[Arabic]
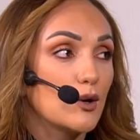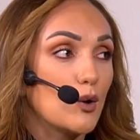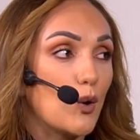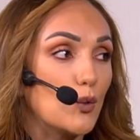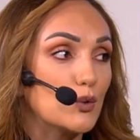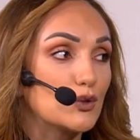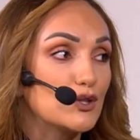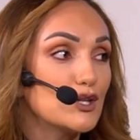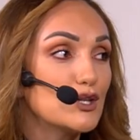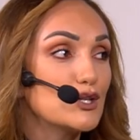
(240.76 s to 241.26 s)

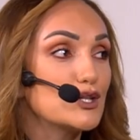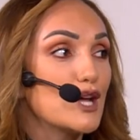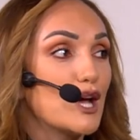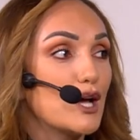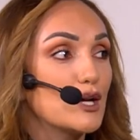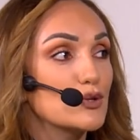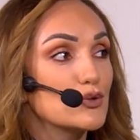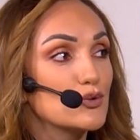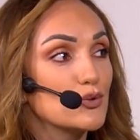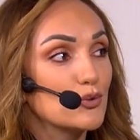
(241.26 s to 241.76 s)
وترجع
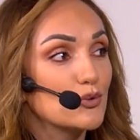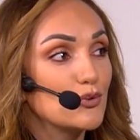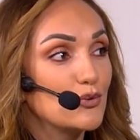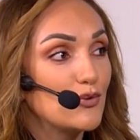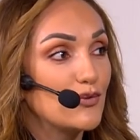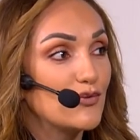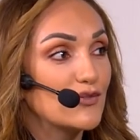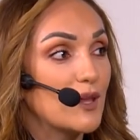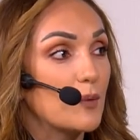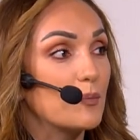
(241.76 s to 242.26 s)

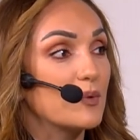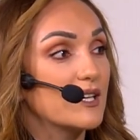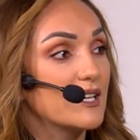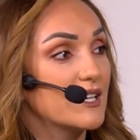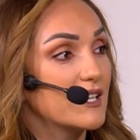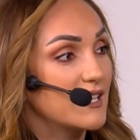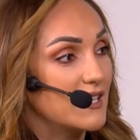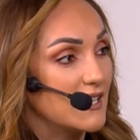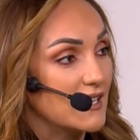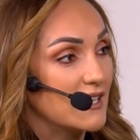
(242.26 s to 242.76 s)
الظروف
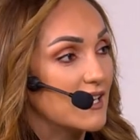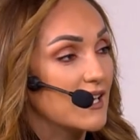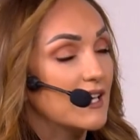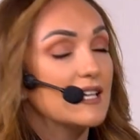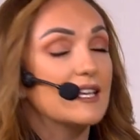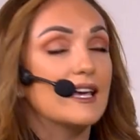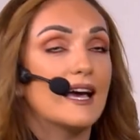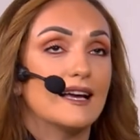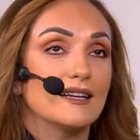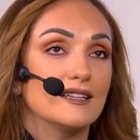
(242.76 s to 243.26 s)
طبيعيه
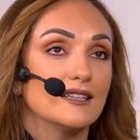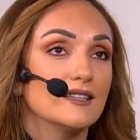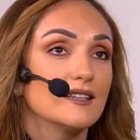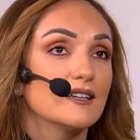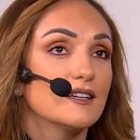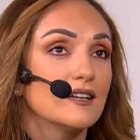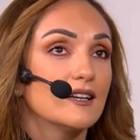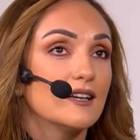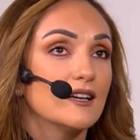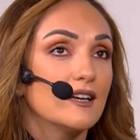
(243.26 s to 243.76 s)
يعني
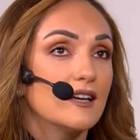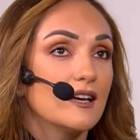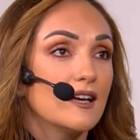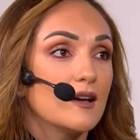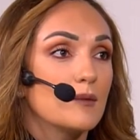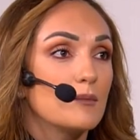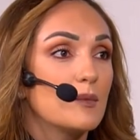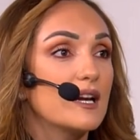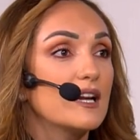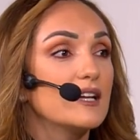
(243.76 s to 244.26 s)

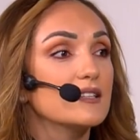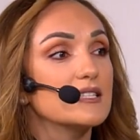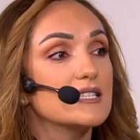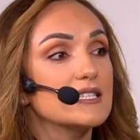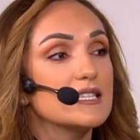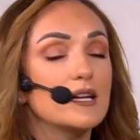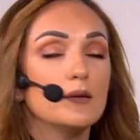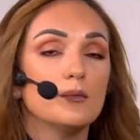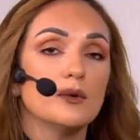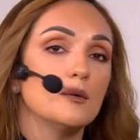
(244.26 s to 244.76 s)
مرات
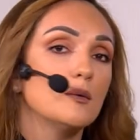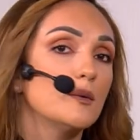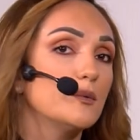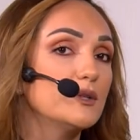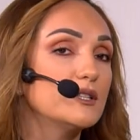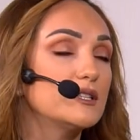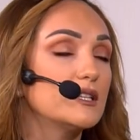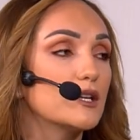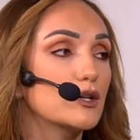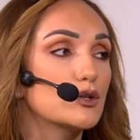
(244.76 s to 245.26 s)
الزلمه لما
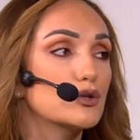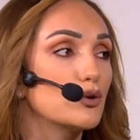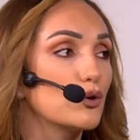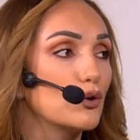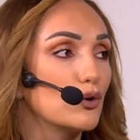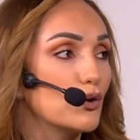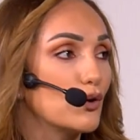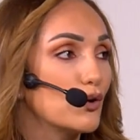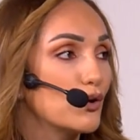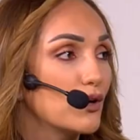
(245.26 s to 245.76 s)
بيترك
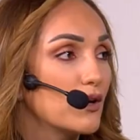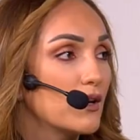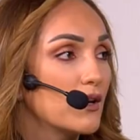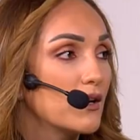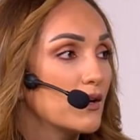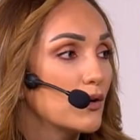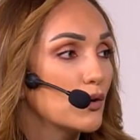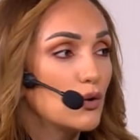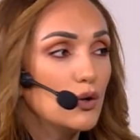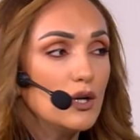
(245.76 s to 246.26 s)
شغله
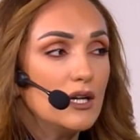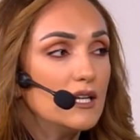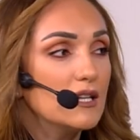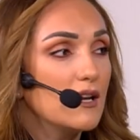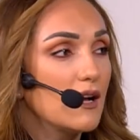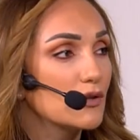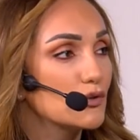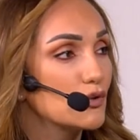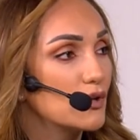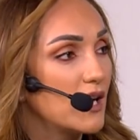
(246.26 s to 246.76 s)
كل
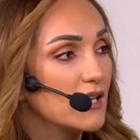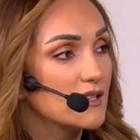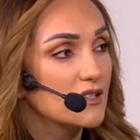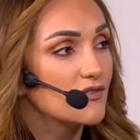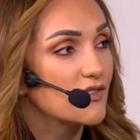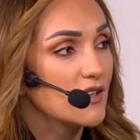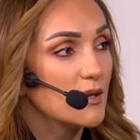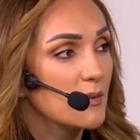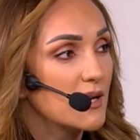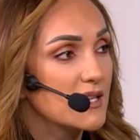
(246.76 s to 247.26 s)
علاقته
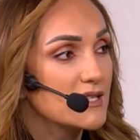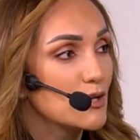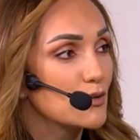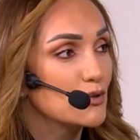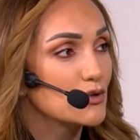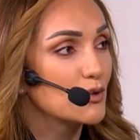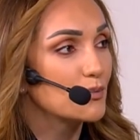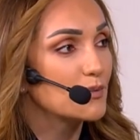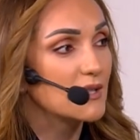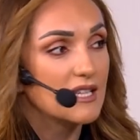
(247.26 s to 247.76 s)
العاطفيه مع
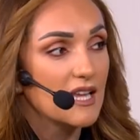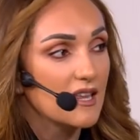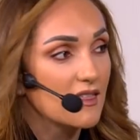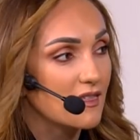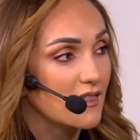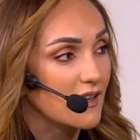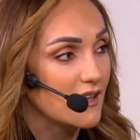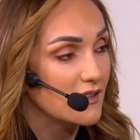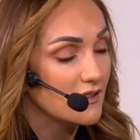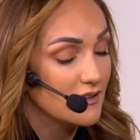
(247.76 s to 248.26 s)
زوجته
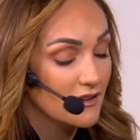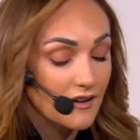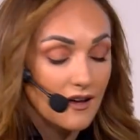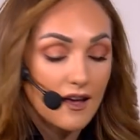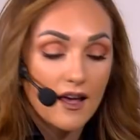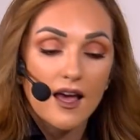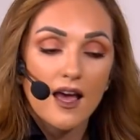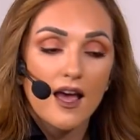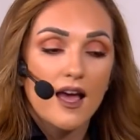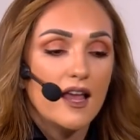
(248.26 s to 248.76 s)
بتتاثر اه
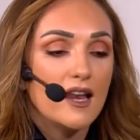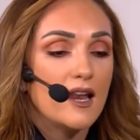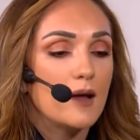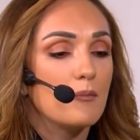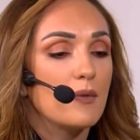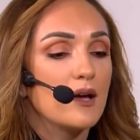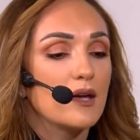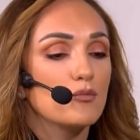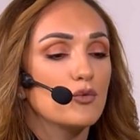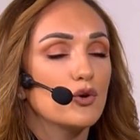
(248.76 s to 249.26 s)
فيري ترو
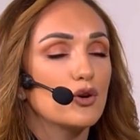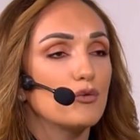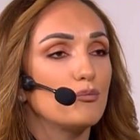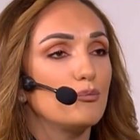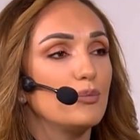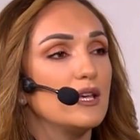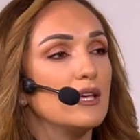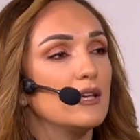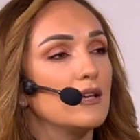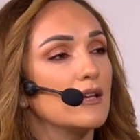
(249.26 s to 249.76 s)
لما يمر
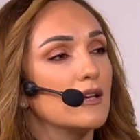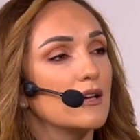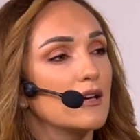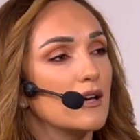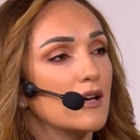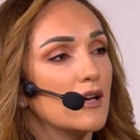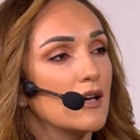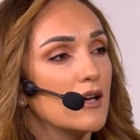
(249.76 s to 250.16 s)
بمأزق